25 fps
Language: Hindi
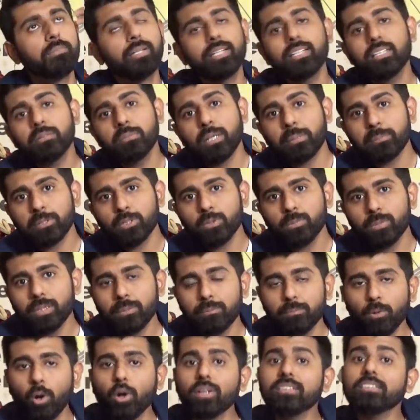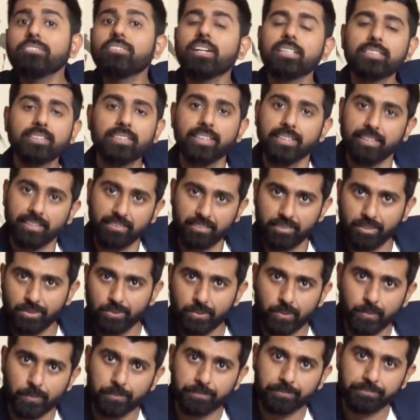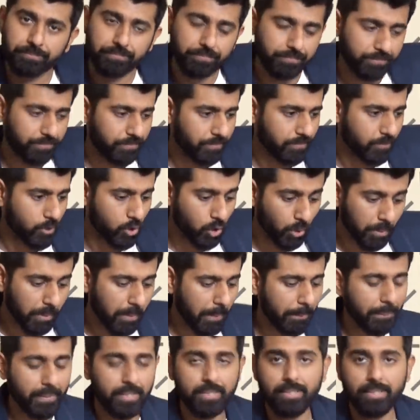मेरे दिमाग में तो मतलब बहुत ही फैसिनेटिंग था वो जो भी मैं